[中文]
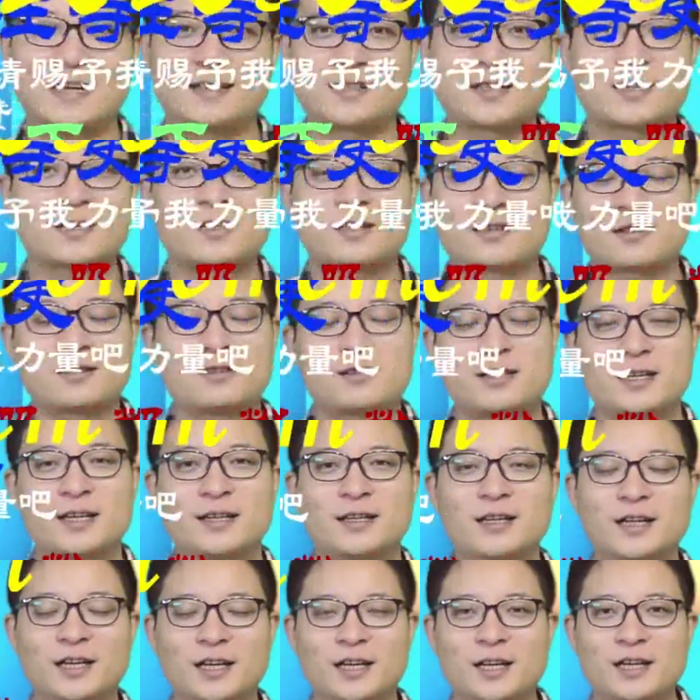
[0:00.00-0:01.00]
至世
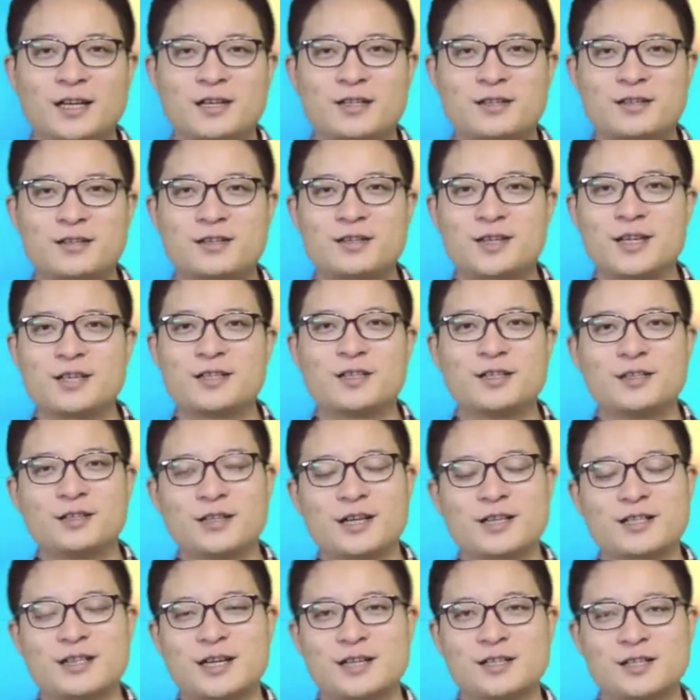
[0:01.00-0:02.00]
界世界级
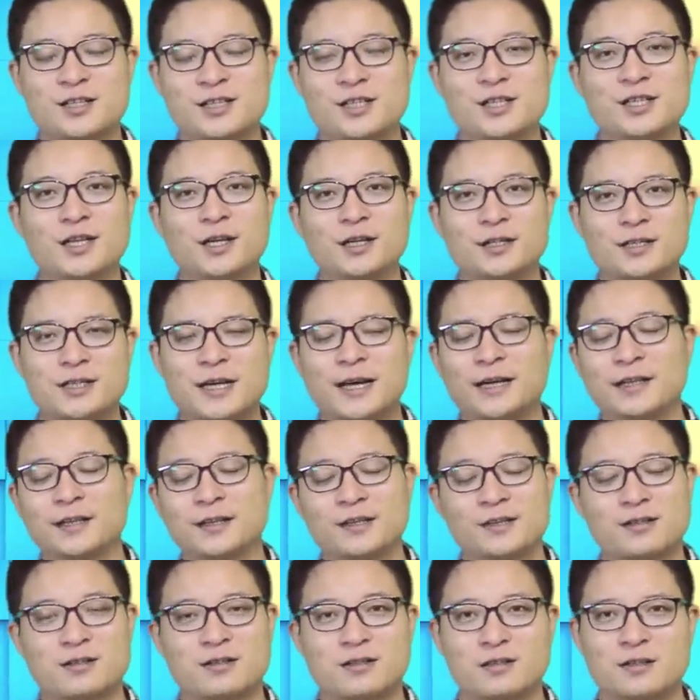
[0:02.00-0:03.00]
电商企业的这样一
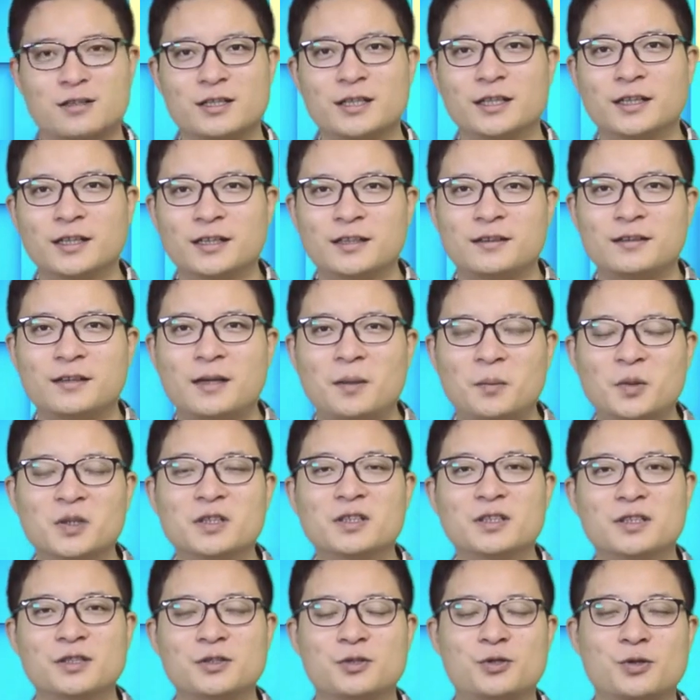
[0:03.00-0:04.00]
个实力，那么
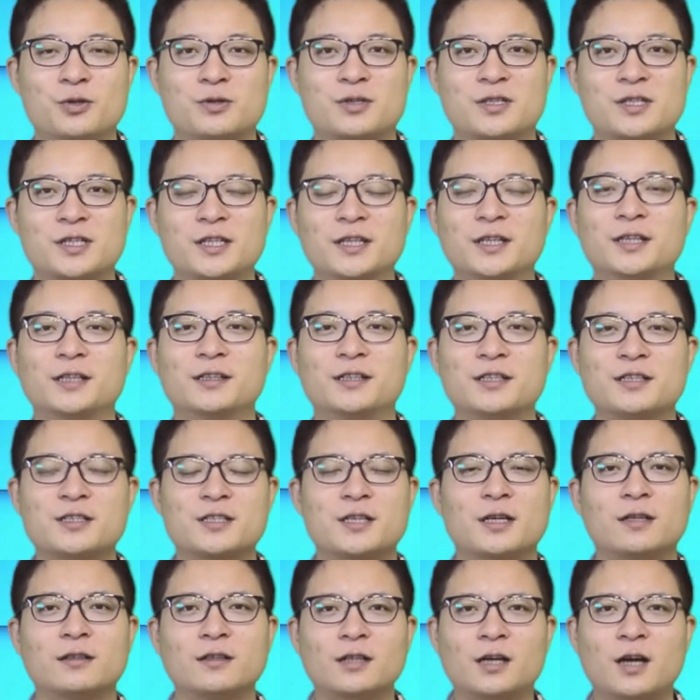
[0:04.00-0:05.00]
你就是一个顶
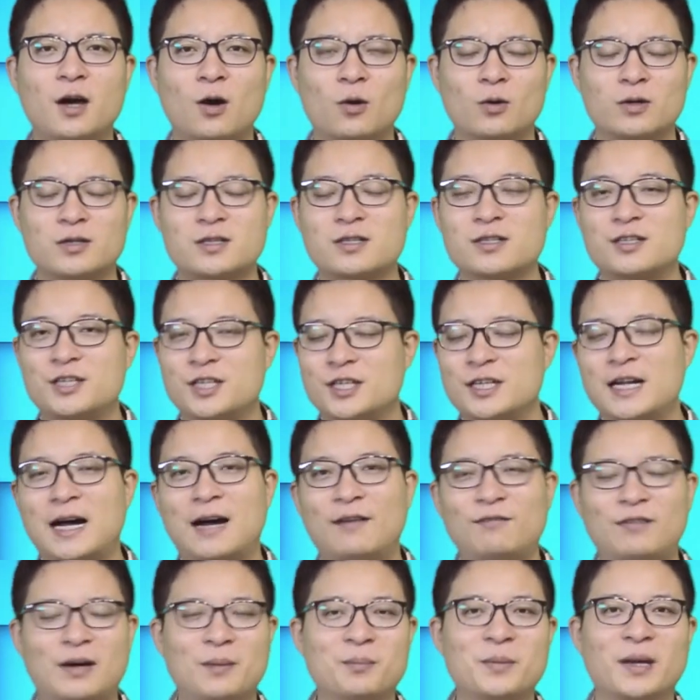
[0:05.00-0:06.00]
层，你靠的是其
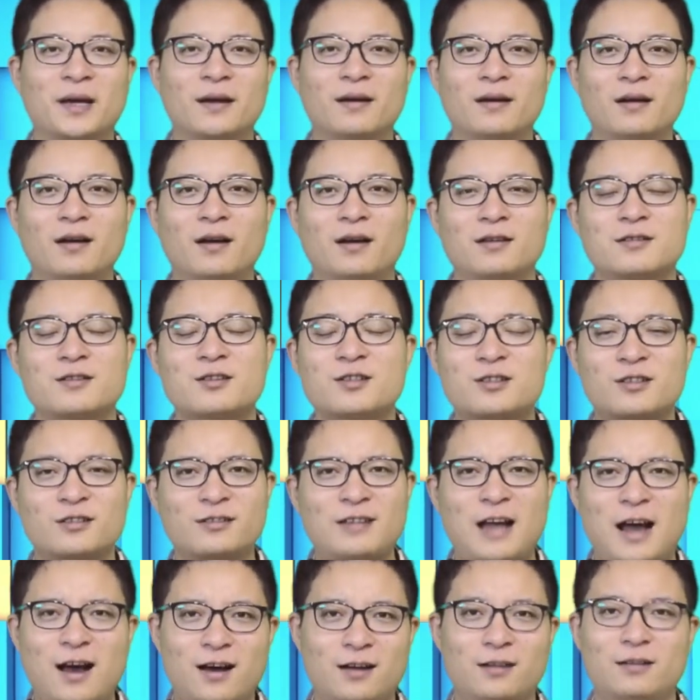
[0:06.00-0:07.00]
他方面啊，是
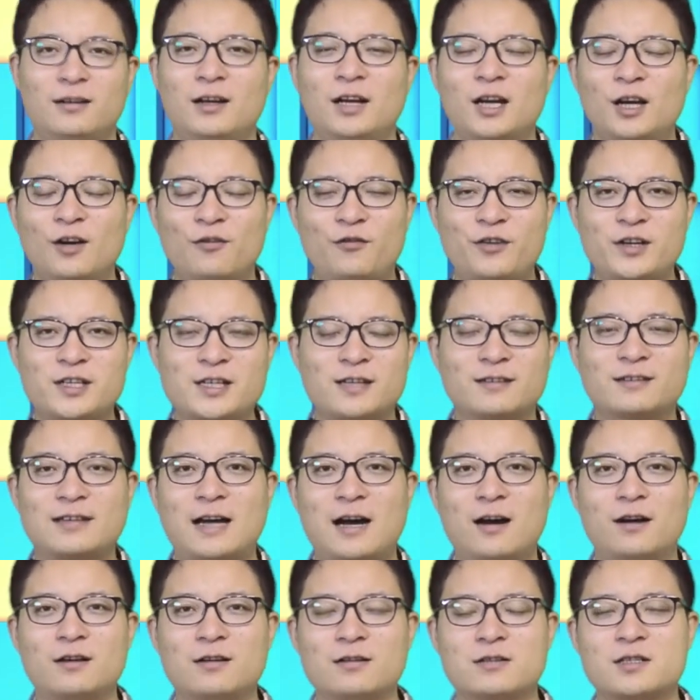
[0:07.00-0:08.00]
大非常
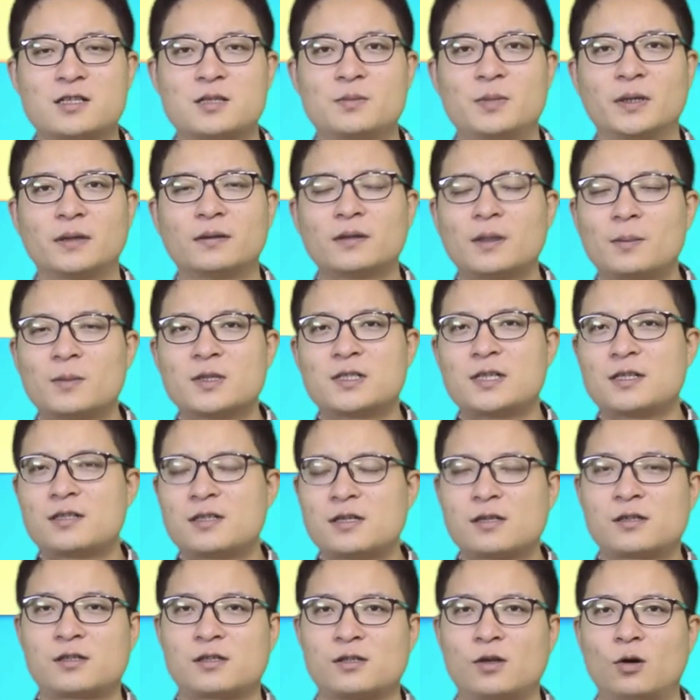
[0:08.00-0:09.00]
大额的资本。那么在
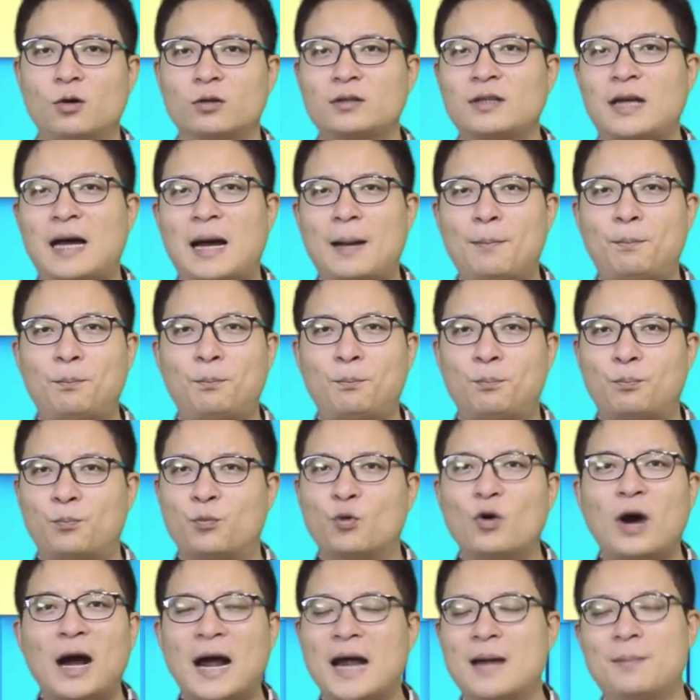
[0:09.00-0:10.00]
这时候，他
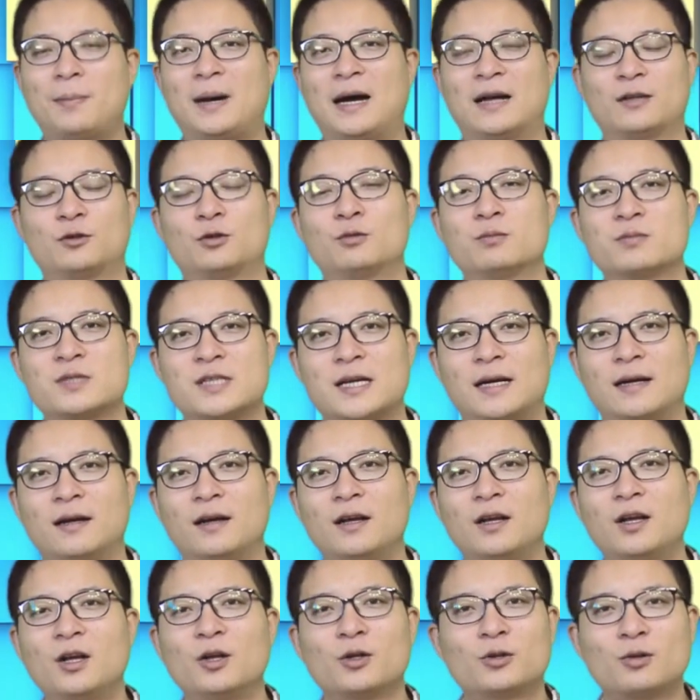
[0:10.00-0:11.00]
不害怕通胀，
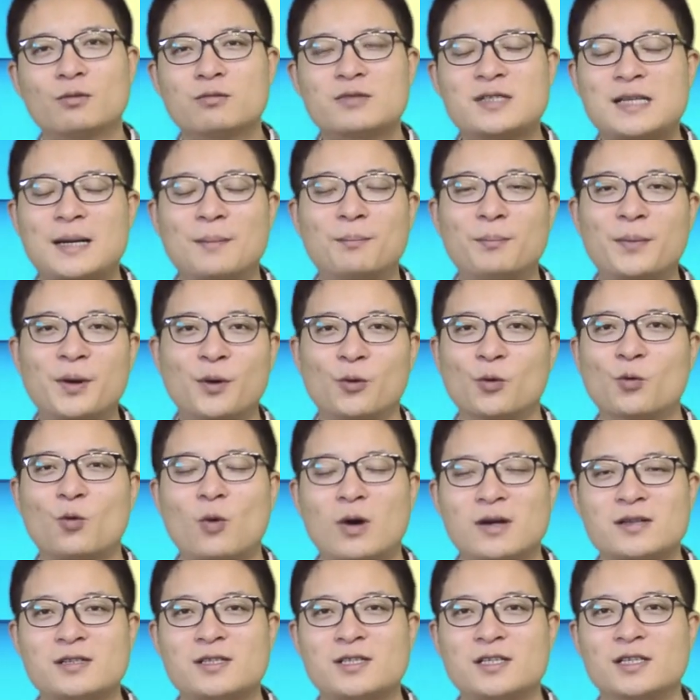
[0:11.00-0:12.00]
通胀没有
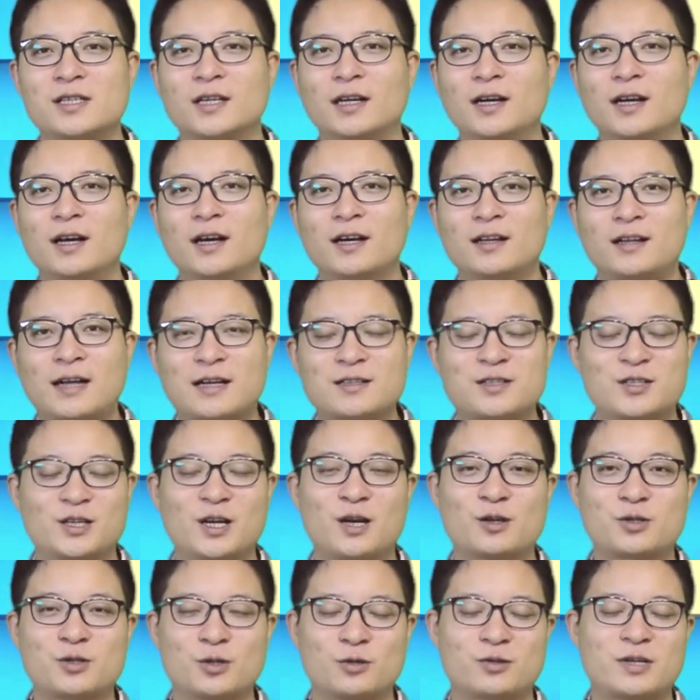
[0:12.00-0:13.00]
关系。他只
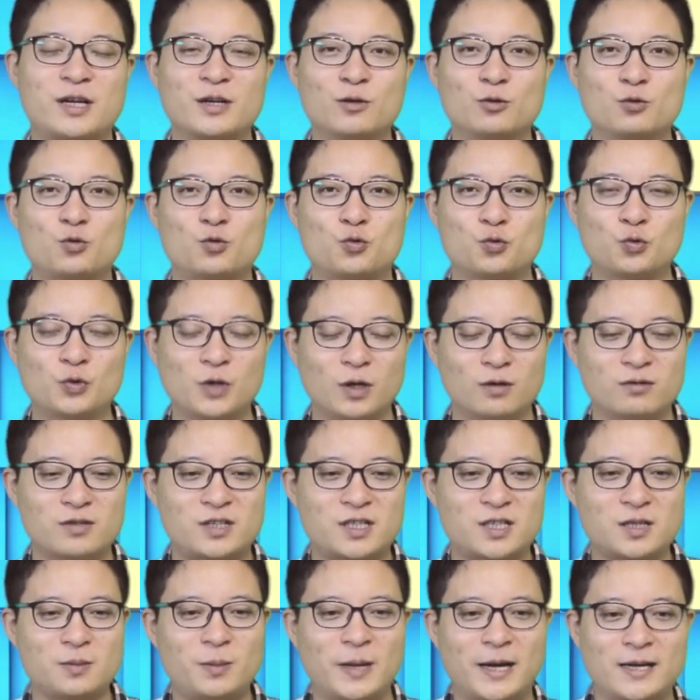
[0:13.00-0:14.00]
要手上有足够
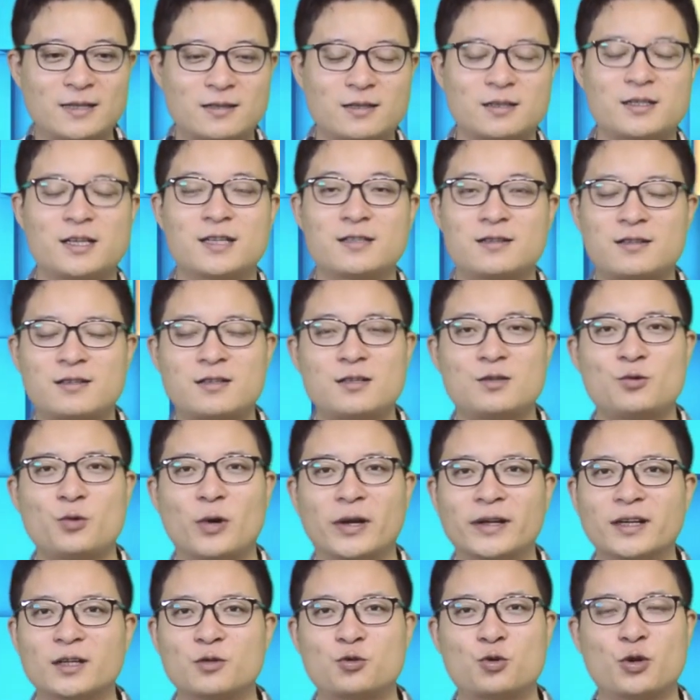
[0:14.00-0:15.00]
支配这些资
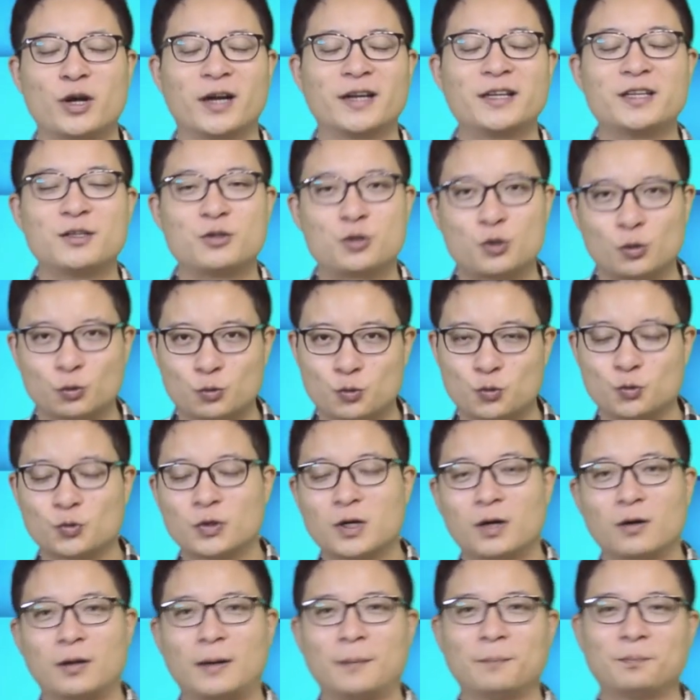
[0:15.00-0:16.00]
源的权利就足
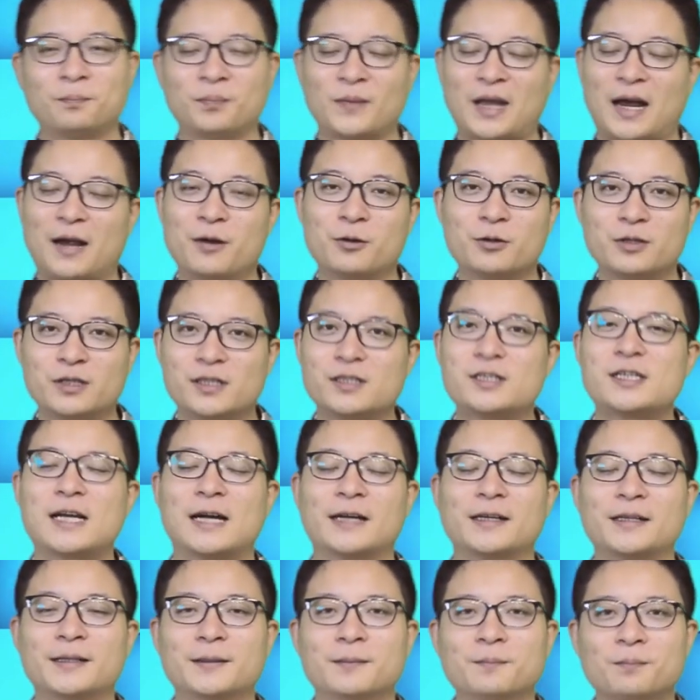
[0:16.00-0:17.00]
够了，还有影
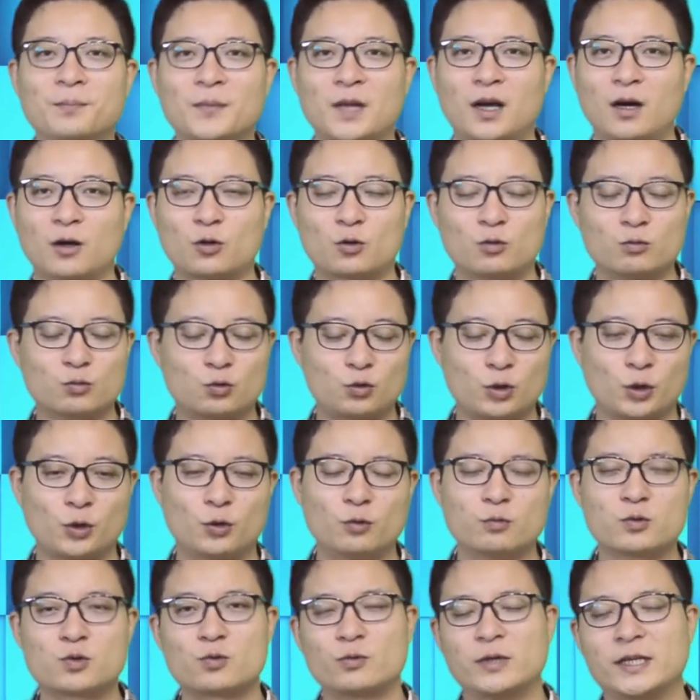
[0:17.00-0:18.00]
响力啊公对
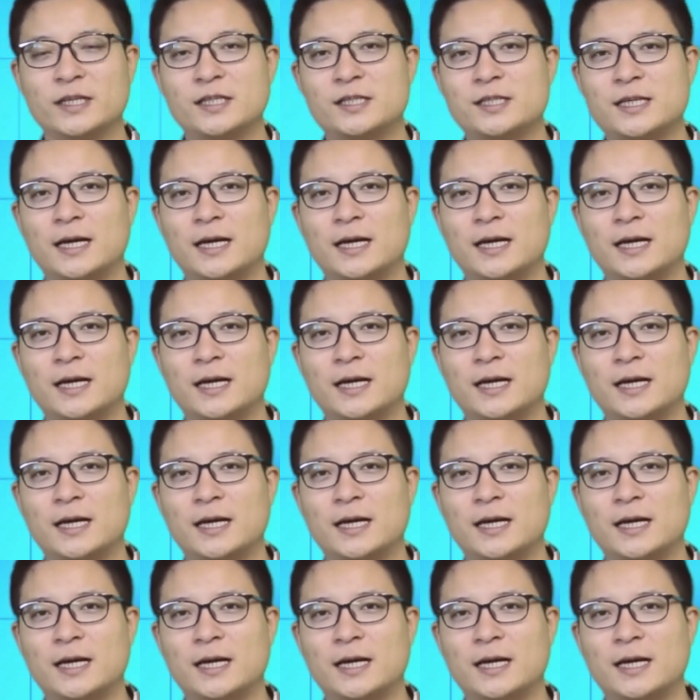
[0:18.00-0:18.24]
公众的影